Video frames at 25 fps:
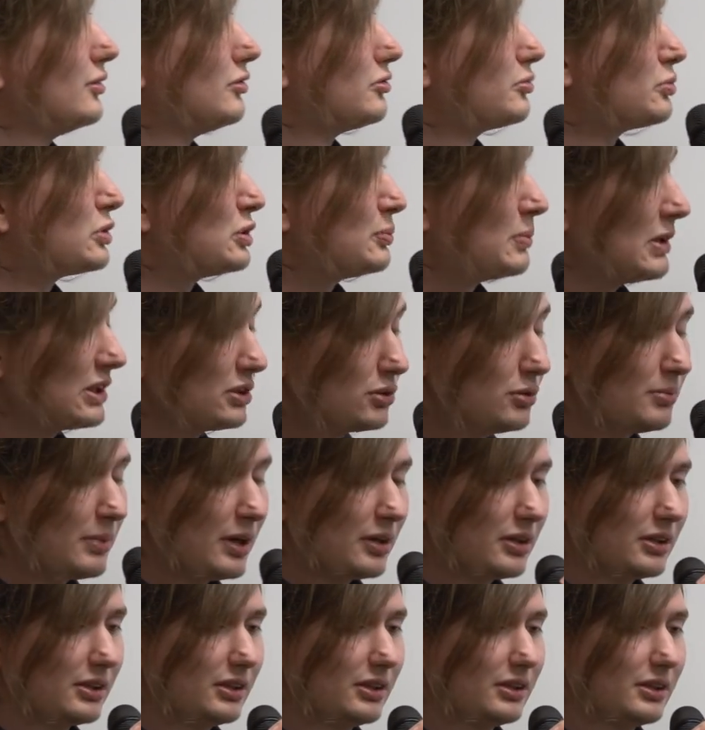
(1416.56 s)
W przypadku,
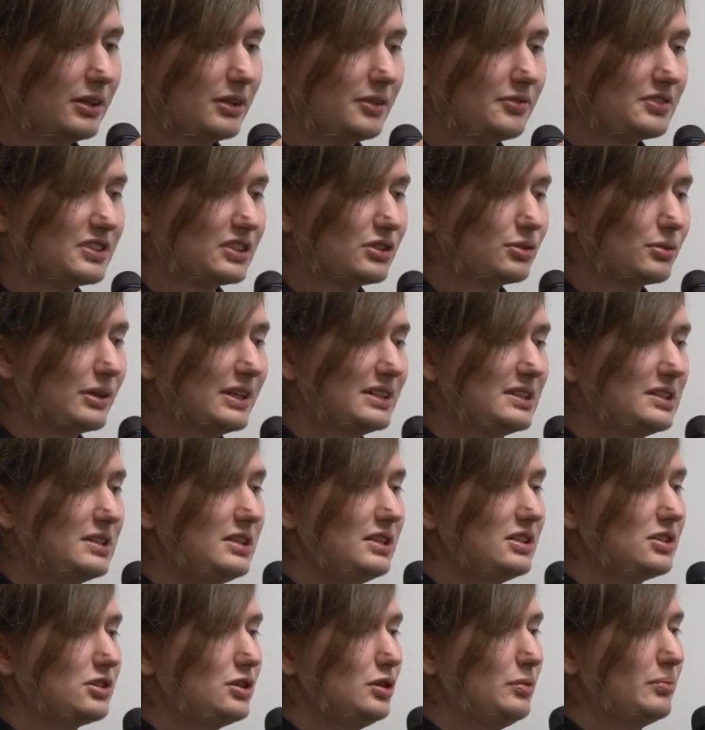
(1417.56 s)
e, w
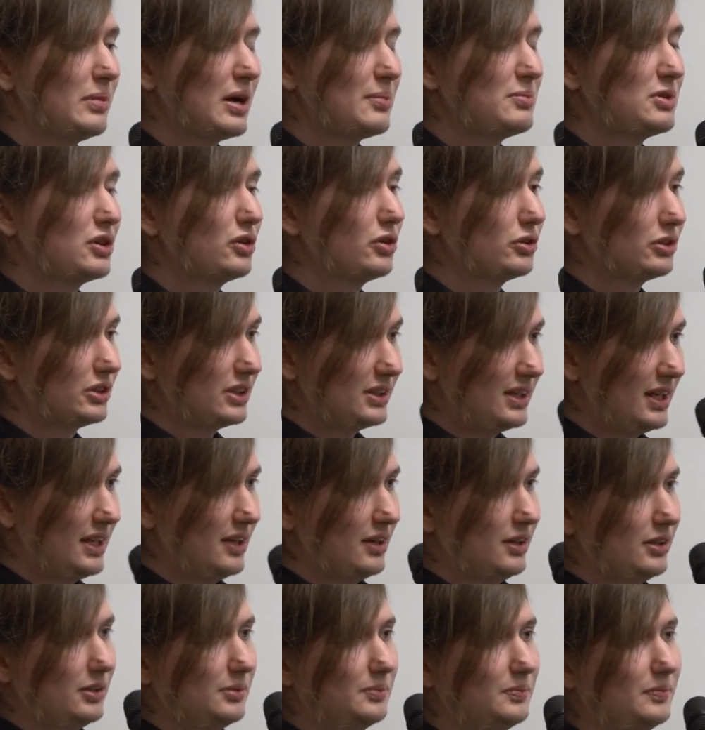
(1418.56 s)
sytuacji, jeśli mamy
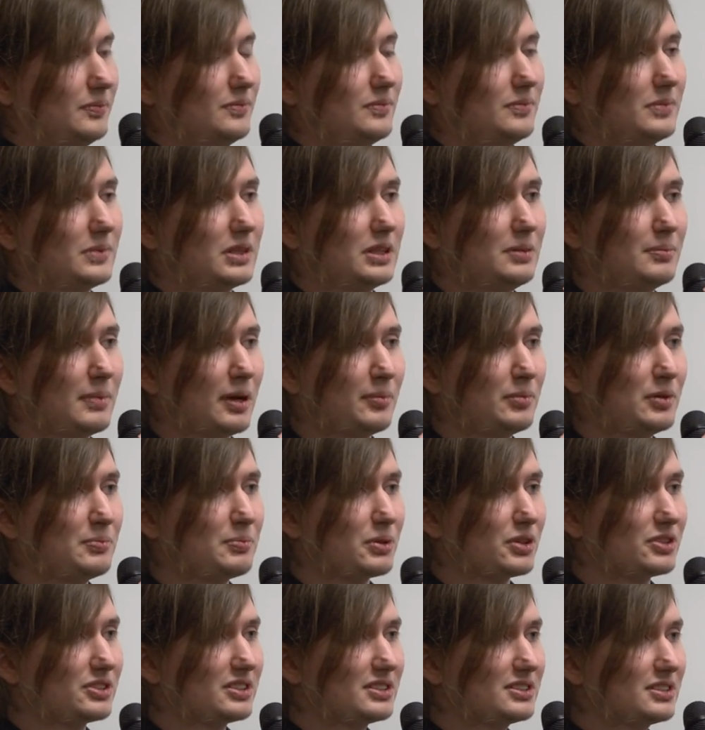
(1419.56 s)
kontenery i mamy
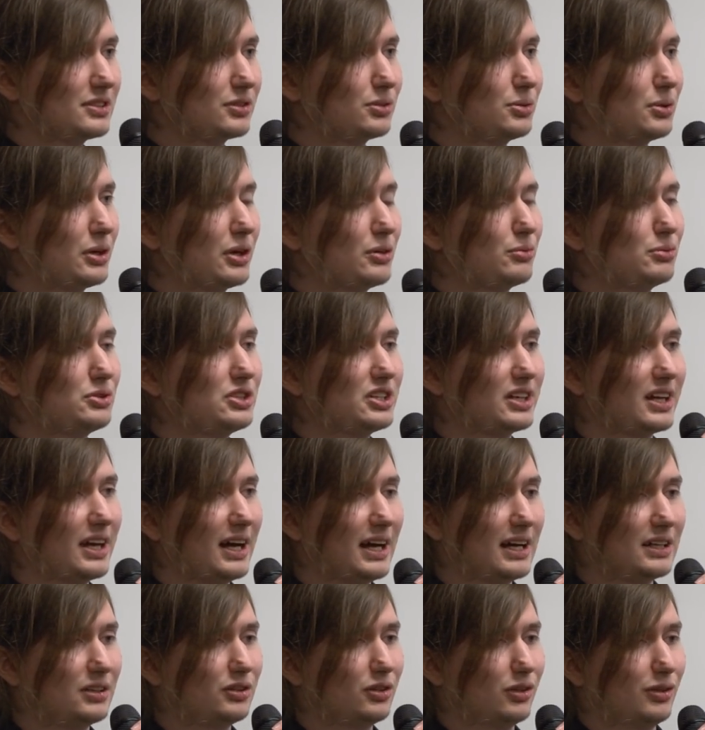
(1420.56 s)
procesy, które
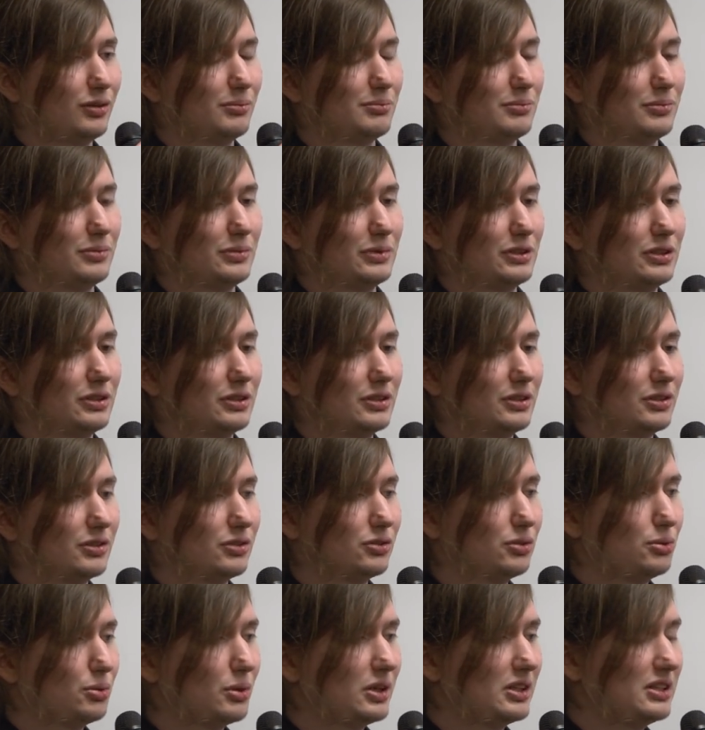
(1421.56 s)
uciekają, e,
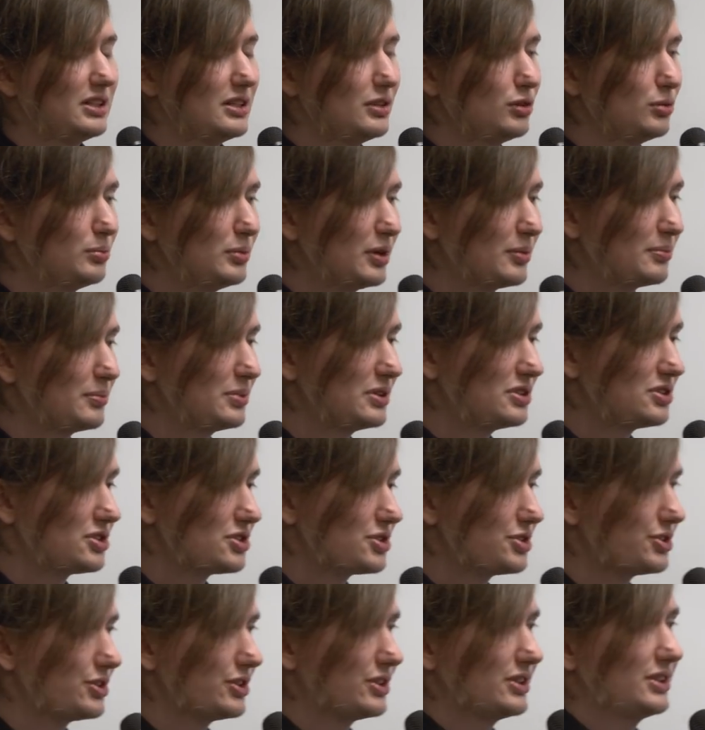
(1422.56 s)
które nie lubią
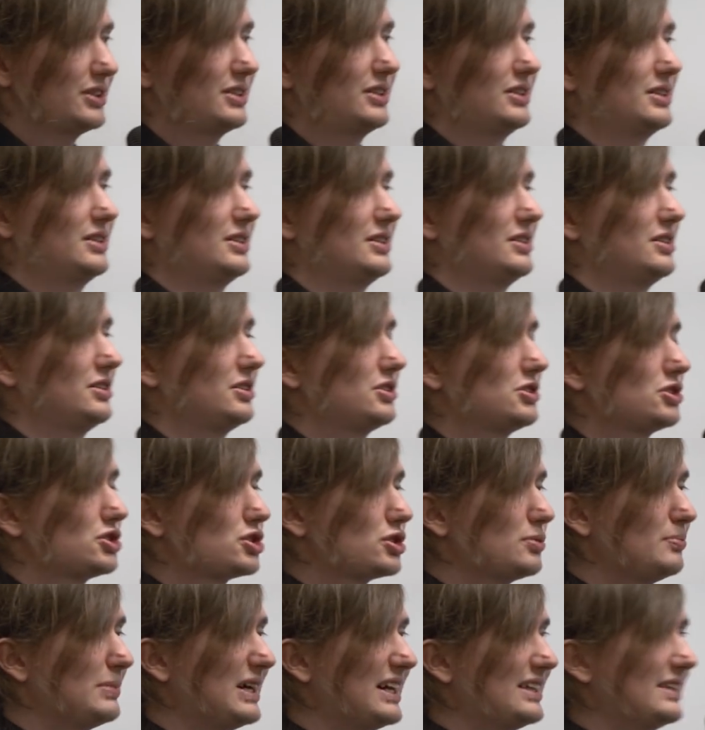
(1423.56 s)
być e,
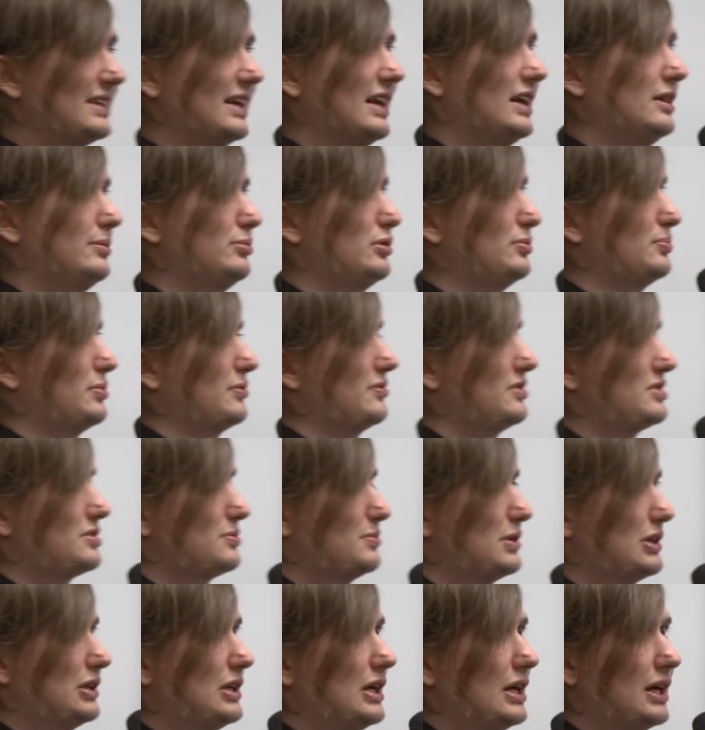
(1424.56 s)
trzymane, albo
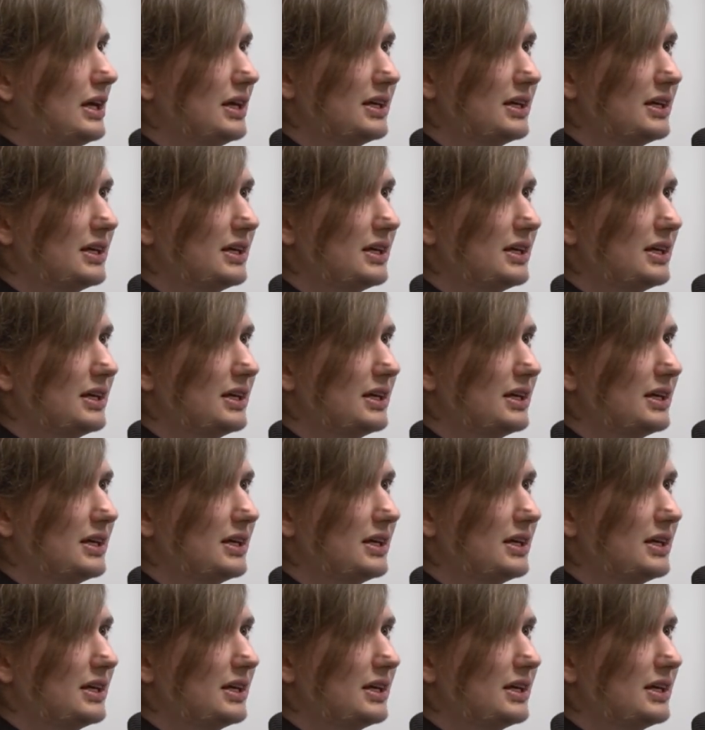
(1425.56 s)
powiedzmy,